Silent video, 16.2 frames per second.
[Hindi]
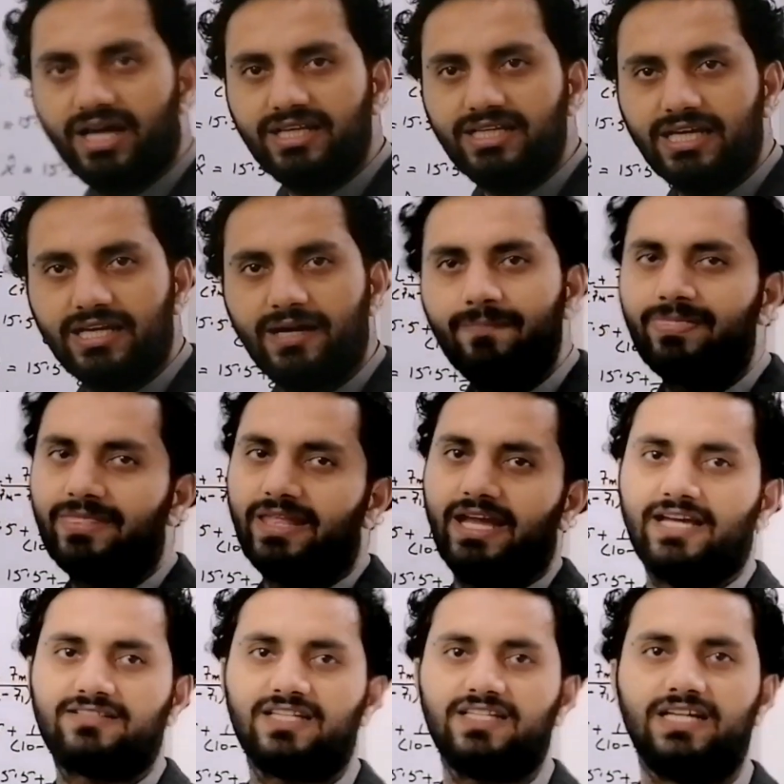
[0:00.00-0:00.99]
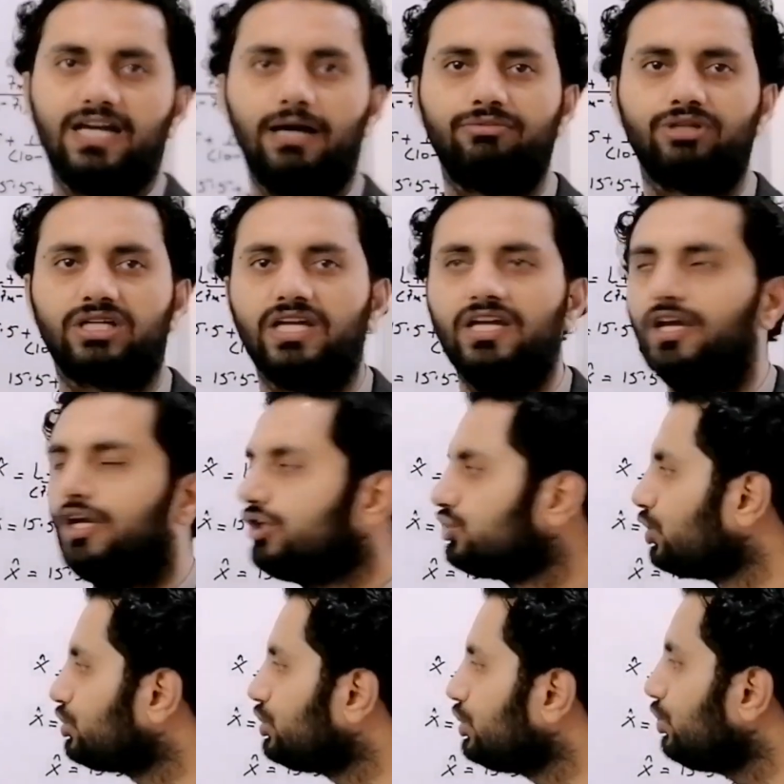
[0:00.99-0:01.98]
आ रही है ना ऐसा ही है अब देखें
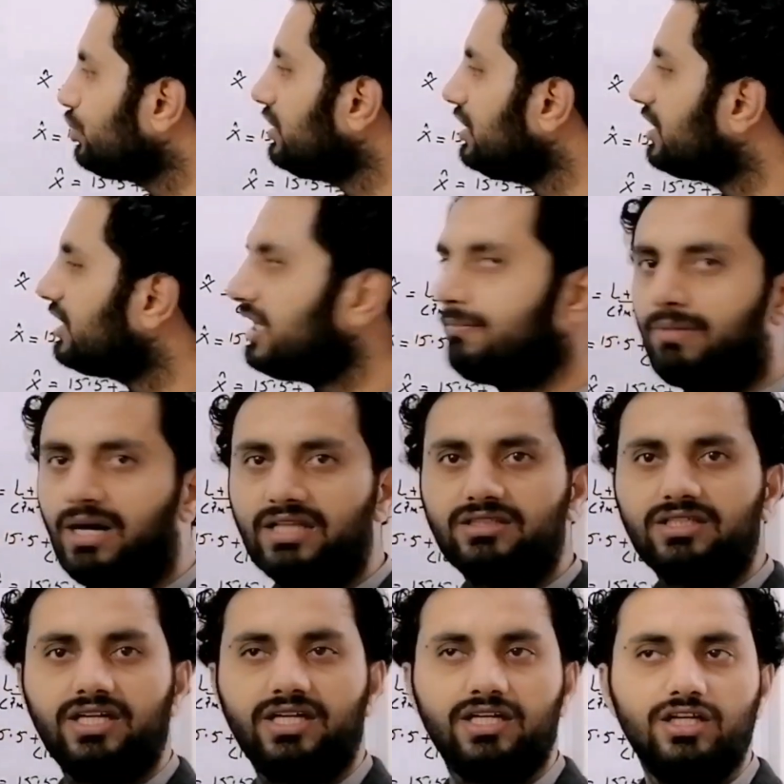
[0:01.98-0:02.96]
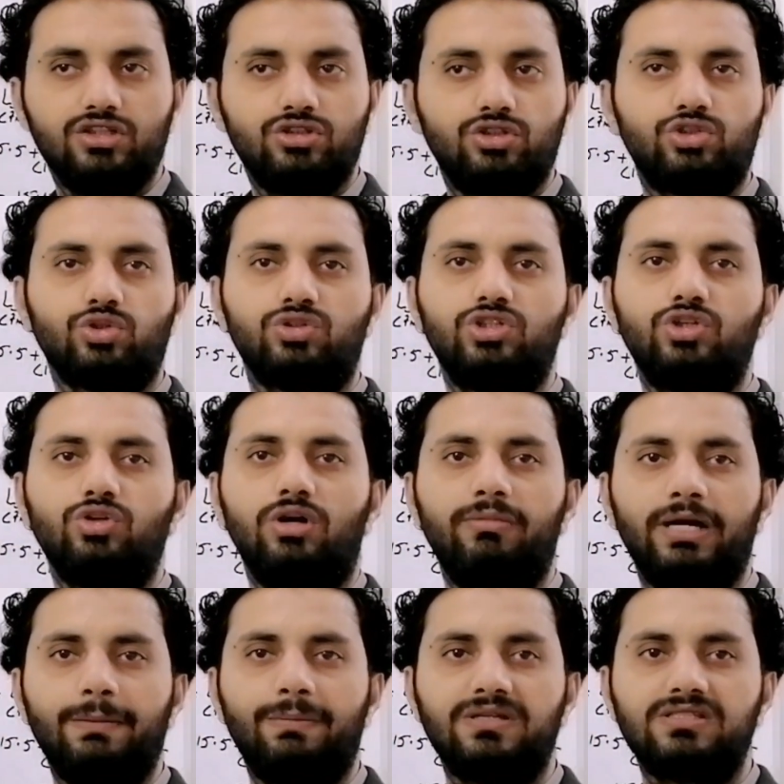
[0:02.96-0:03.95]
चौथी रो की अगर हम बात करें तो चौथी रो
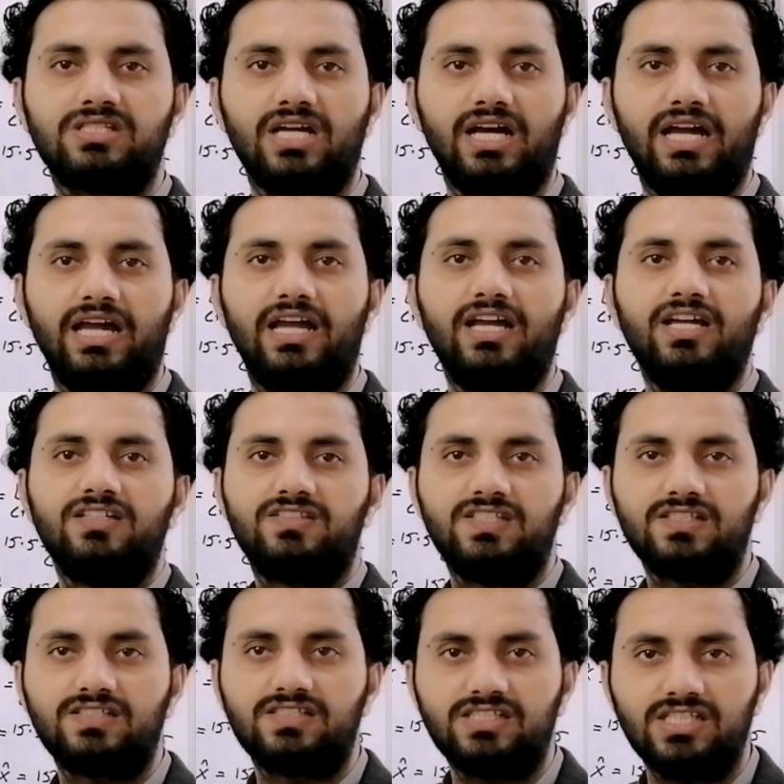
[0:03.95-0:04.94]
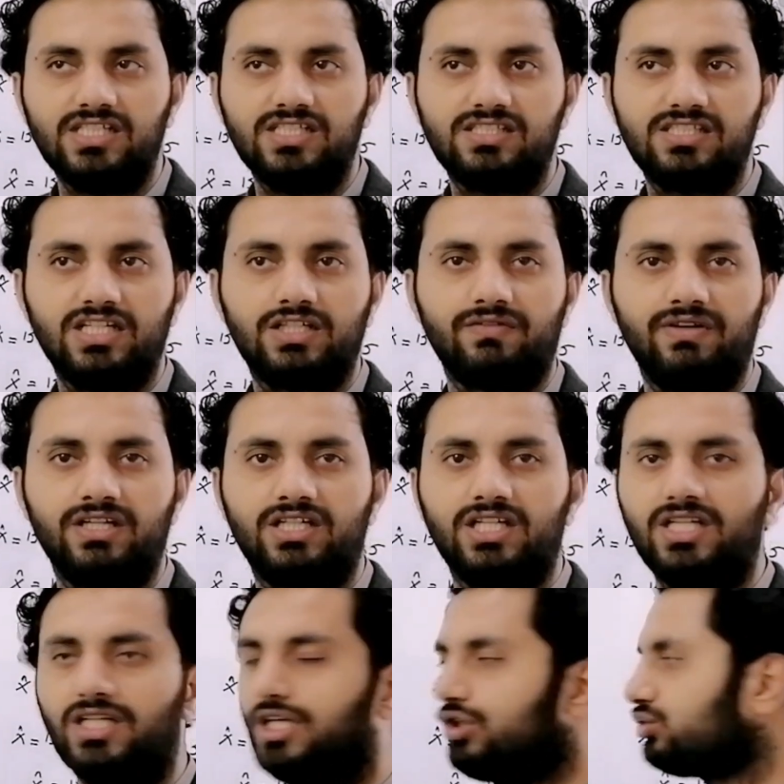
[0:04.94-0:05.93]
हमारे पास क्या है 16 से 20
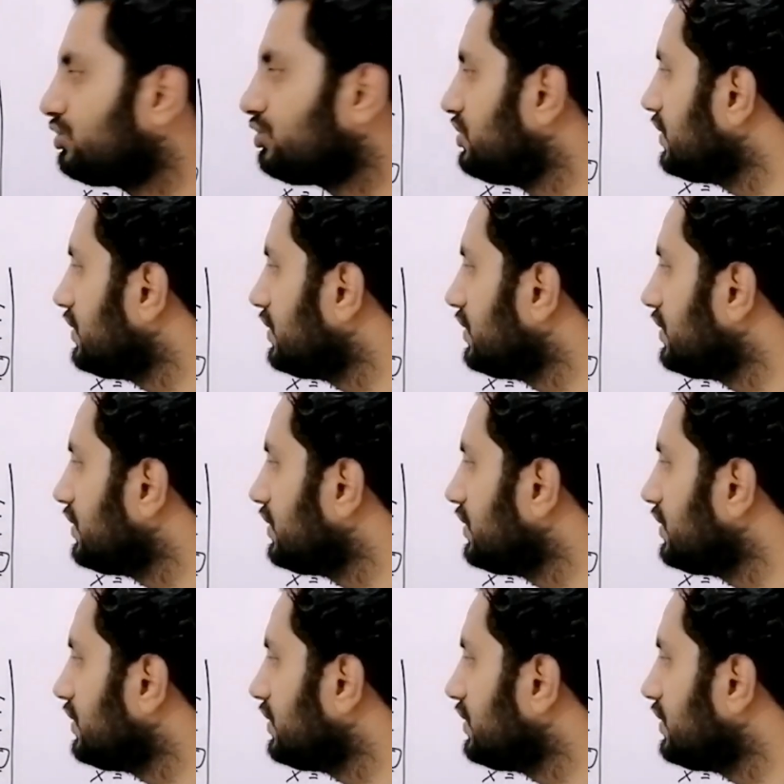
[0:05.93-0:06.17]
तो